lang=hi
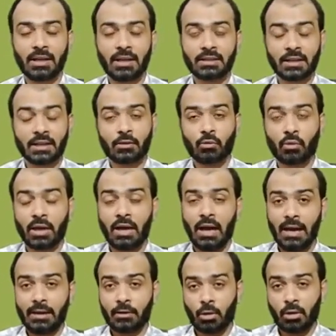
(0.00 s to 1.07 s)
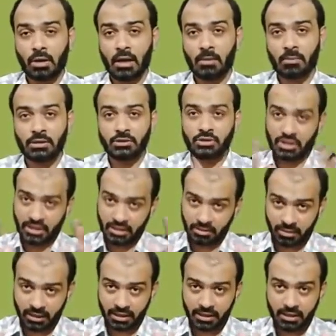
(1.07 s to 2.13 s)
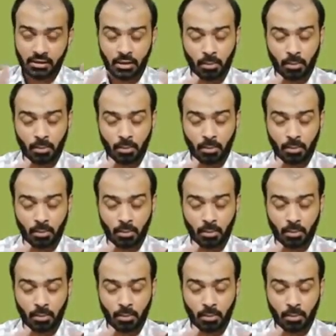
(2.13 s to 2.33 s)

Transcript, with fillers: बात करें क्योंकि हाइड्रोकार्बन चेन बढ़ेगी